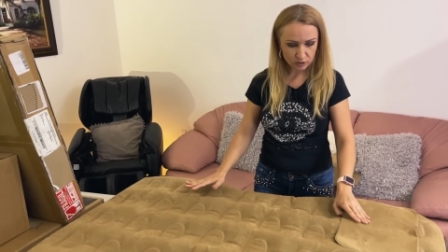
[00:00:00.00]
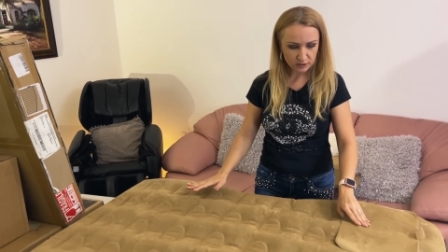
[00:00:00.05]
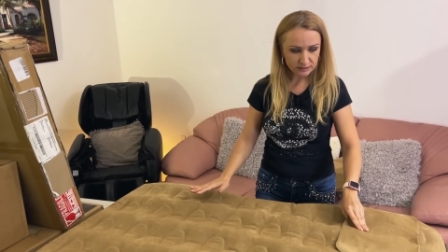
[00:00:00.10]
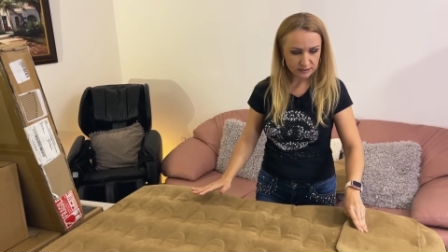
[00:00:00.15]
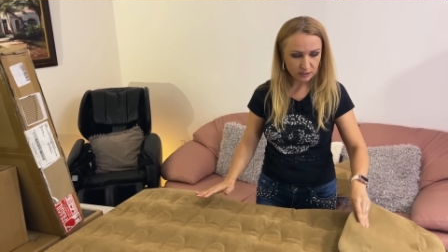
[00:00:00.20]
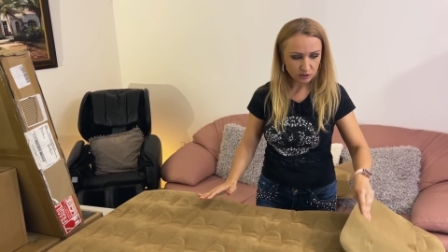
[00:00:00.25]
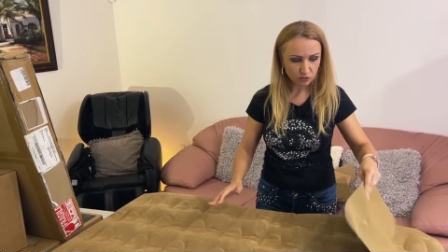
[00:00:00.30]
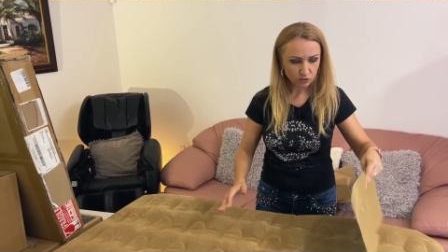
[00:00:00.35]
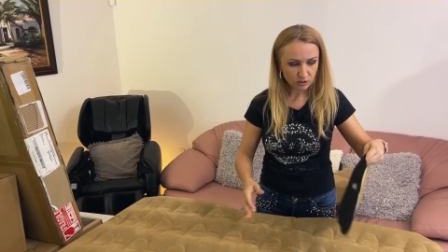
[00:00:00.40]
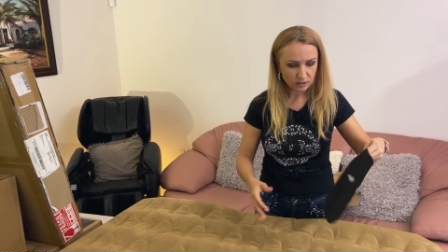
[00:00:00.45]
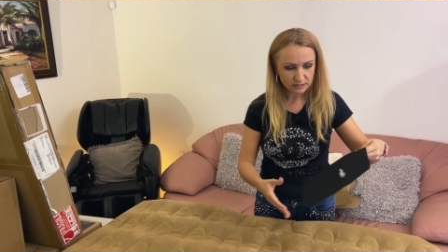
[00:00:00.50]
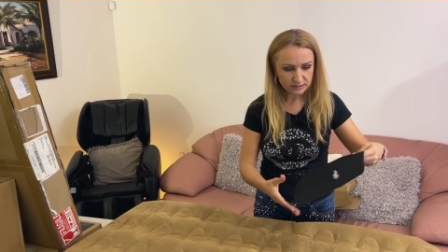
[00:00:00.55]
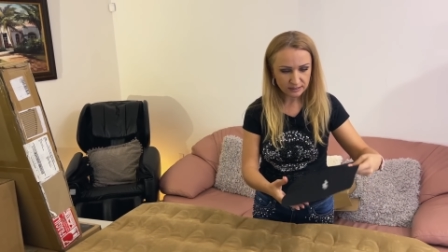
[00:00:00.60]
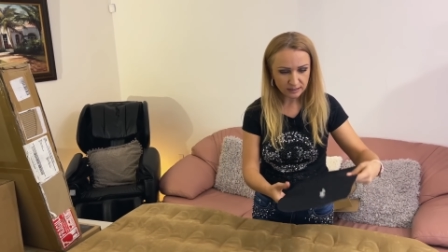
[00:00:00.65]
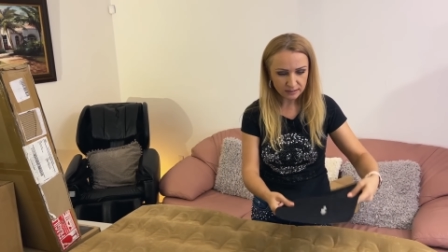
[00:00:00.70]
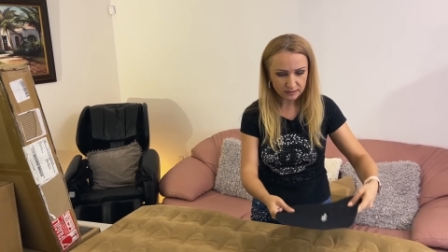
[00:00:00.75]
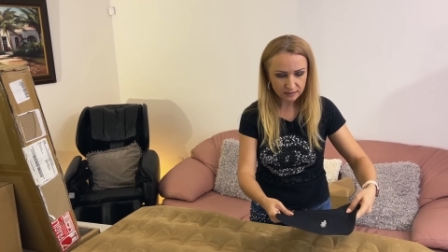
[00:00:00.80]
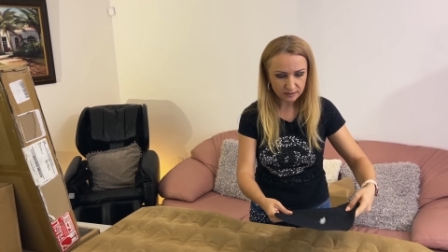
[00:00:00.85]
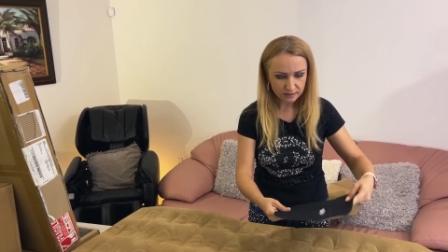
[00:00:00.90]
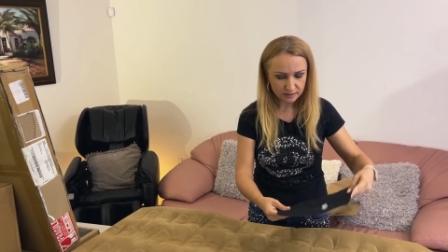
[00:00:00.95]
нас нету
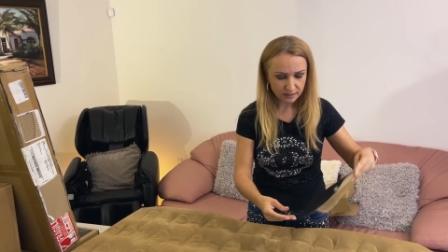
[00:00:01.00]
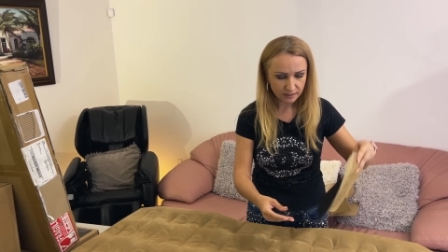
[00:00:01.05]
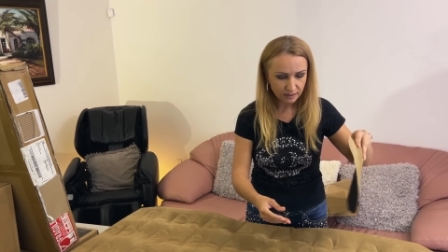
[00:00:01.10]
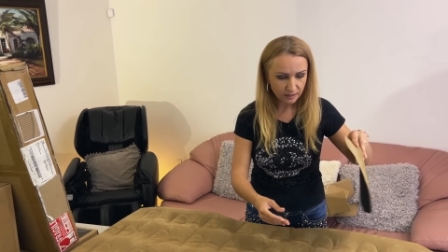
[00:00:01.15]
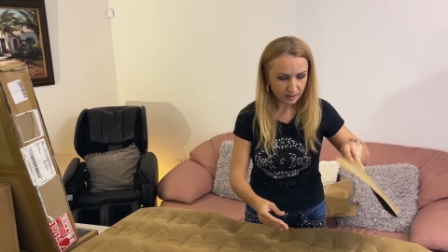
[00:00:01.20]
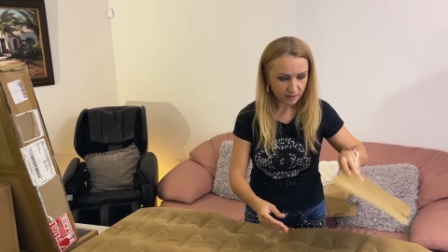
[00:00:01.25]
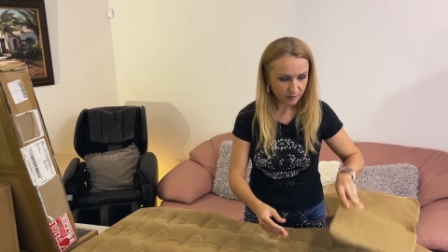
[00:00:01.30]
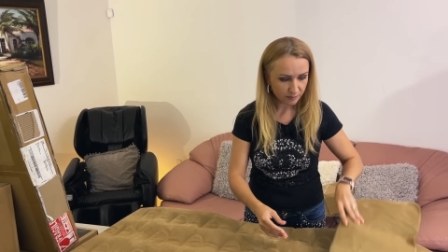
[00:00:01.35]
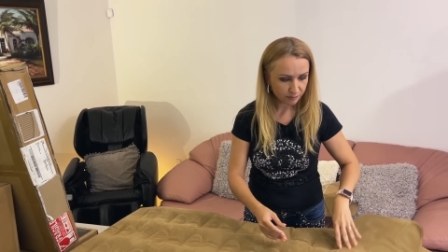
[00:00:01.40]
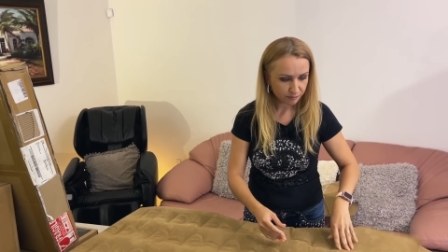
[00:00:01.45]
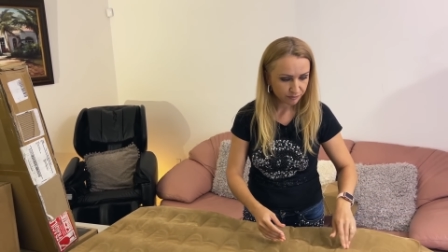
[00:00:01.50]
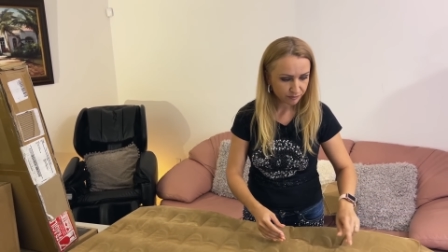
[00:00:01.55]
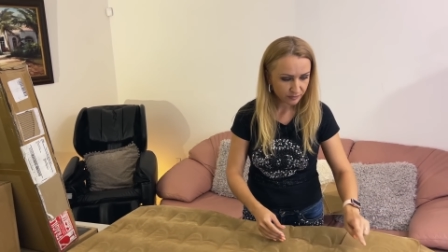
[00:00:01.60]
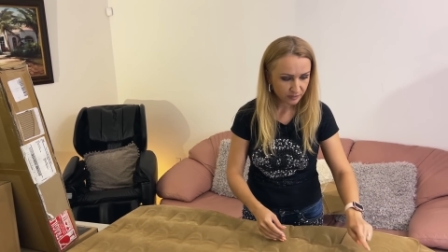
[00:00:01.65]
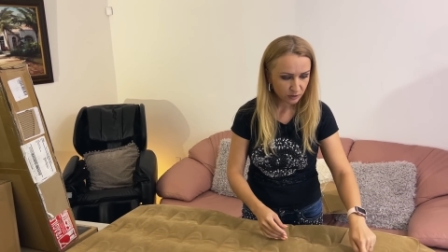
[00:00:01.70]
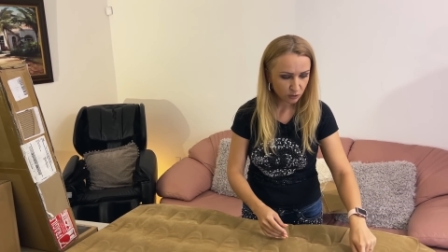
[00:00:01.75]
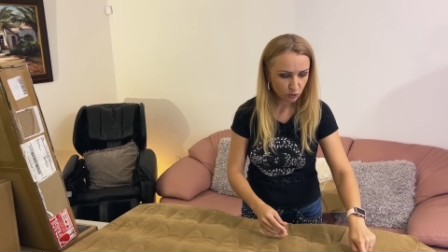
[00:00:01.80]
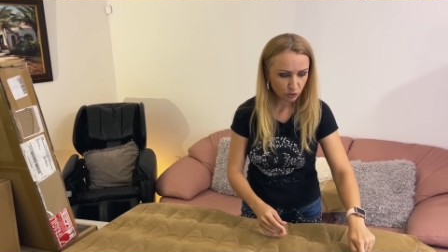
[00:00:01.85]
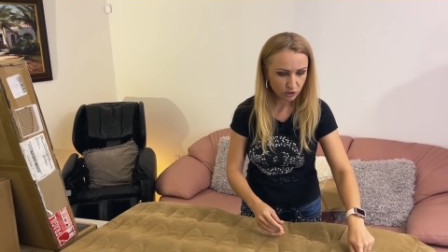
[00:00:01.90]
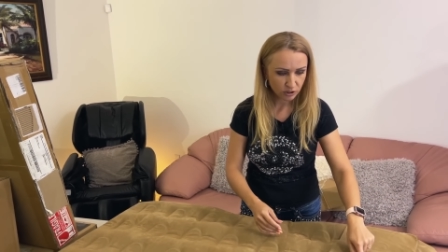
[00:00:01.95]
насадок для
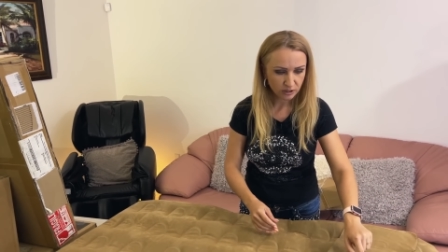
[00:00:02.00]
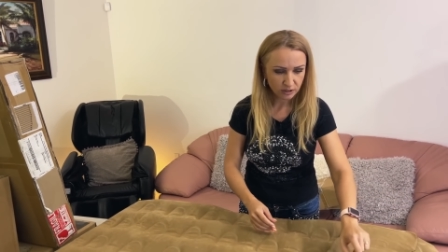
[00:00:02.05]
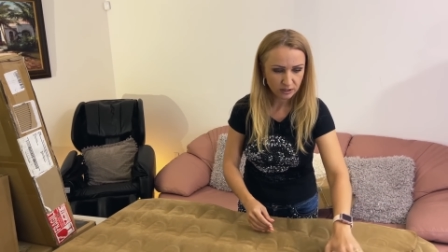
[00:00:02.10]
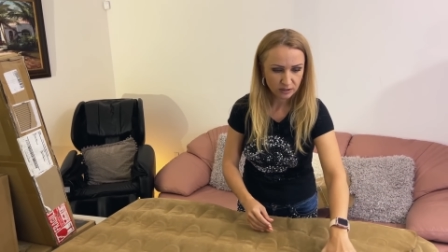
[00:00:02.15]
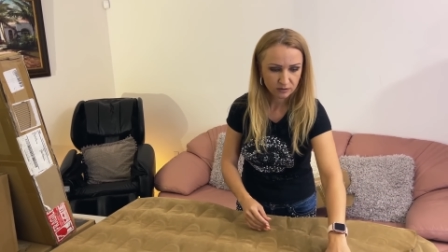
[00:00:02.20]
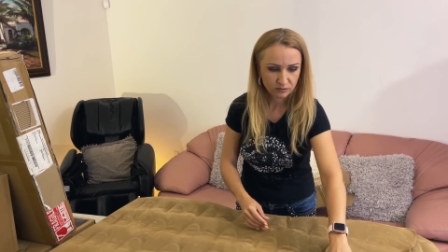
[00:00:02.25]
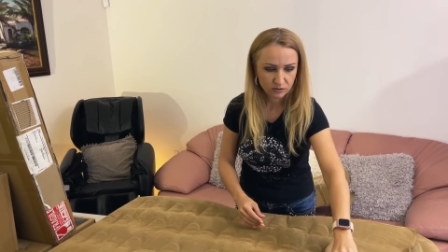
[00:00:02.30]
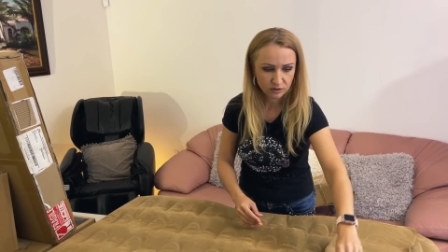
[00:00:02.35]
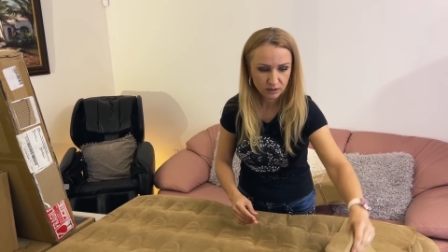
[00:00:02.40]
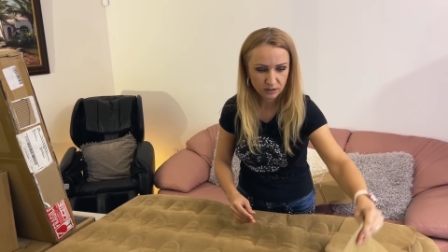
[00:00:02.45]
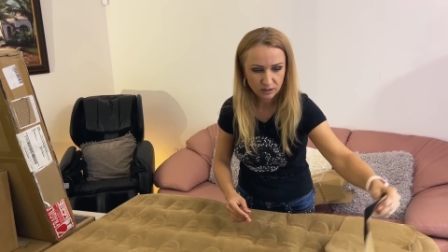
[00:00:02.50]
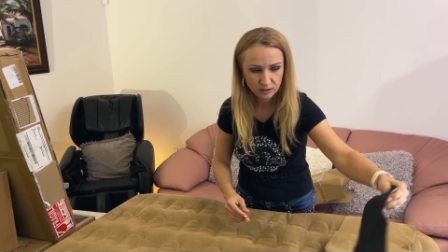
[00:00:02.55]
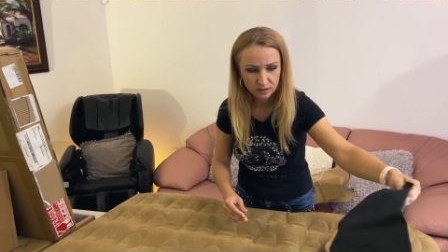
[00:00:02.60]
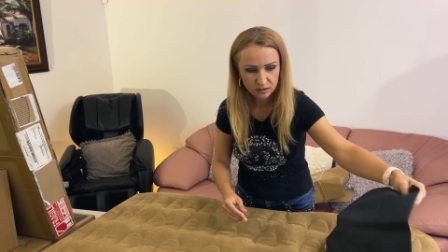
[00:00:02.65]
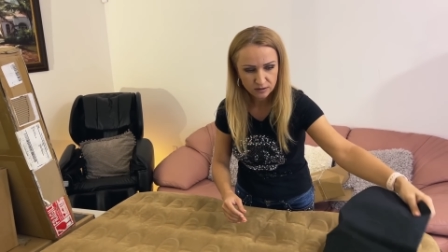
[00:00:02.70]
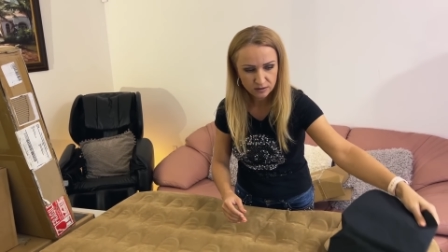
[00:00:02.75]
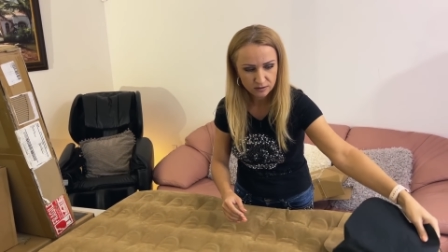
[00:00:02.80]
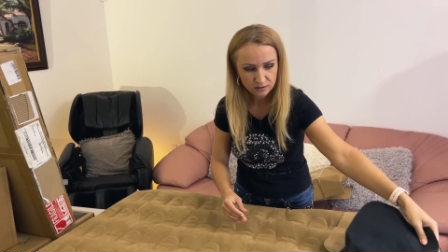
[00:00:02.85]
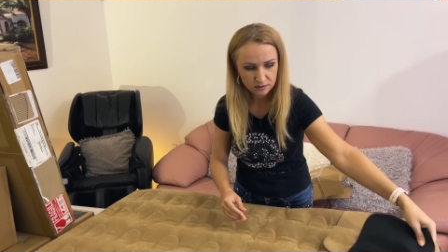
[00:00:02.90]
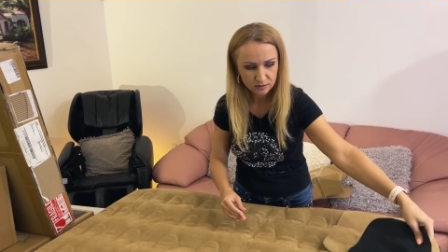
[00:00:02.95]
тоненьких вот таких,
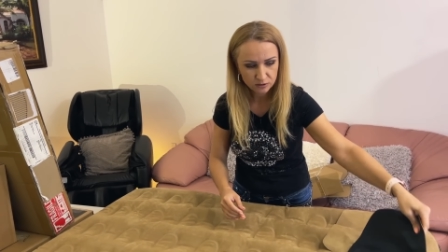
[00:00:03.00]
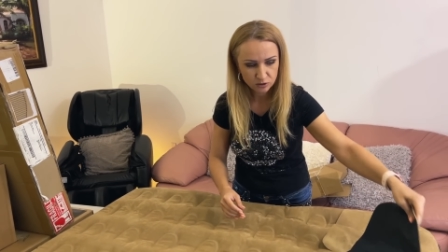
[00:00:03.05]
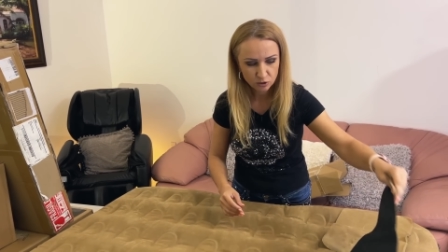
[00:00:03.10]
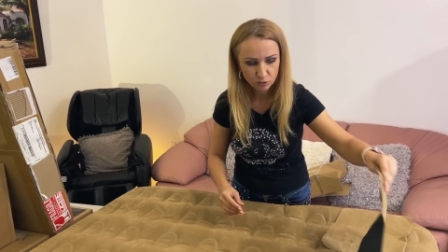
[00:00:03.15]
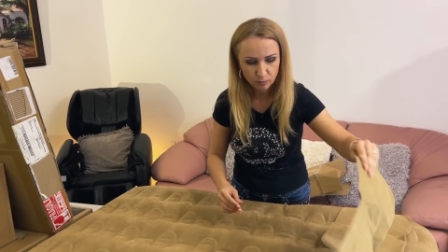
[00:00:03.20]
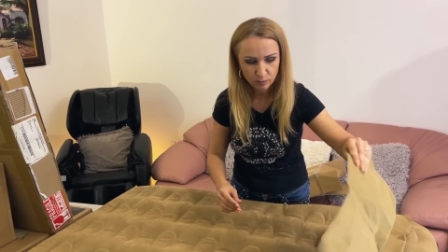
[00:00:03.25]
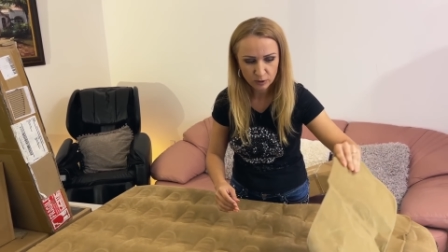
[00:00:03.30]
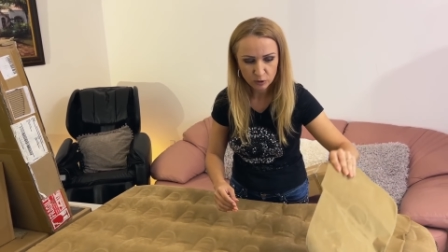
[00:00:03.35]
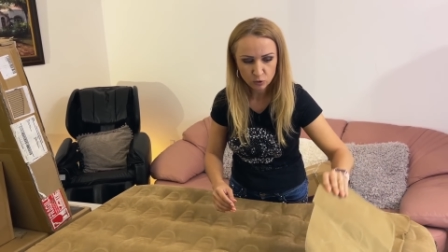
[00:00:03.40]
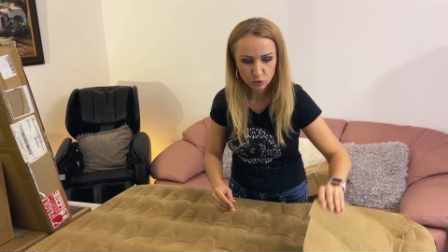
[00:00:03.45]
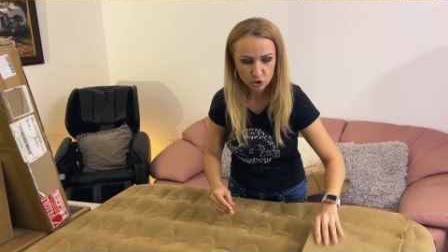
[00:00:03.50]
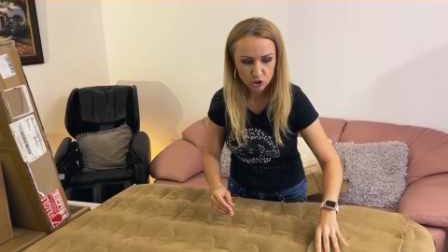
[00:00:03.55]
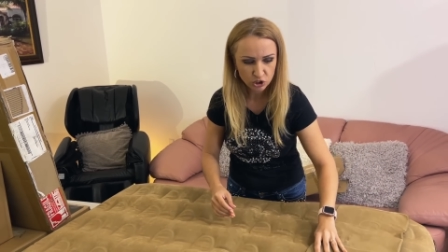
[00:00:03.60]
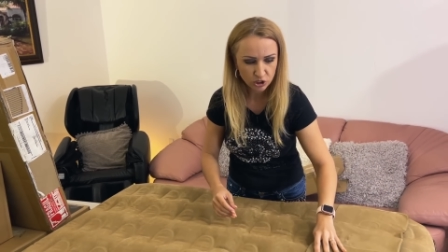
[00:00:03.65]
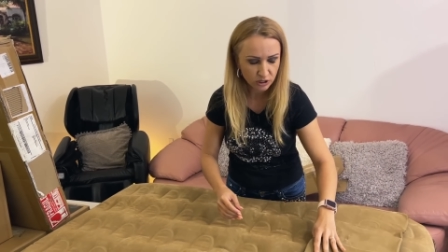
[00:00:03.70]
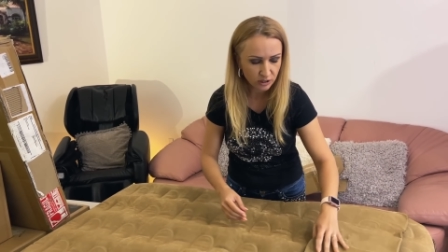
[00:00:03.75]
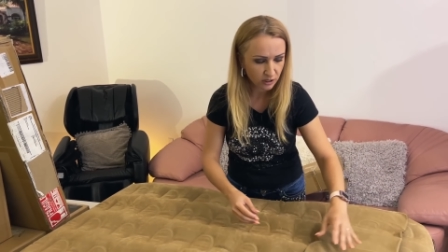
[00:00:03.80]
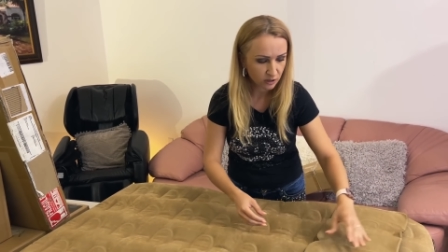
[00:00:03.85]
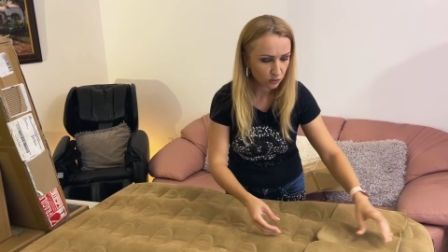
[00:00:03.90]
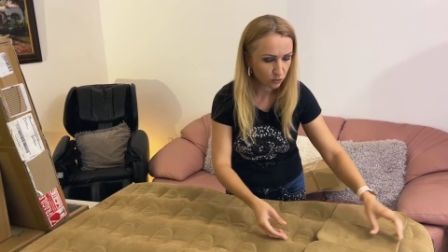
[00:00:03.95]
э, чтобы
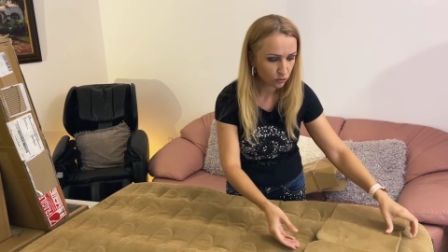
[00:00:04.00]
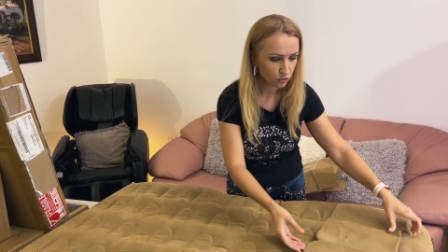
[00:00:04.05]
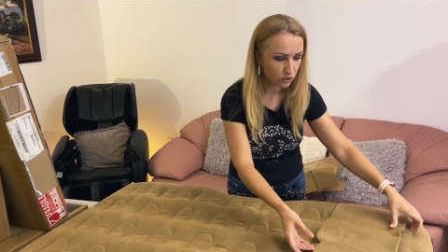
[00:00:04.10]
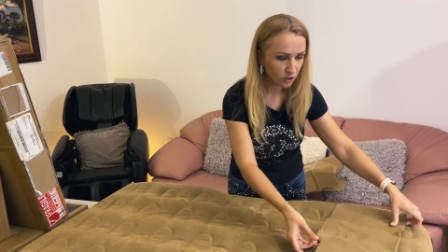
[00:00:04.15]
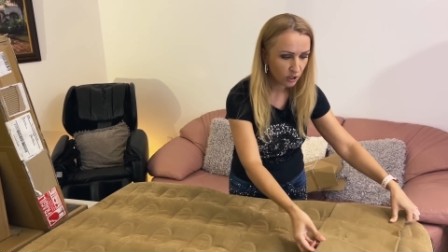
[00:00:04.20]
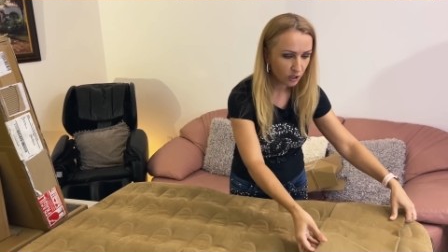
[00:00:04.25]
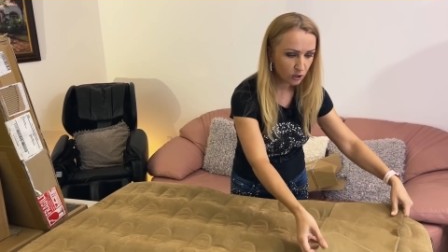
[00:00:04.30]
подушечки надуть.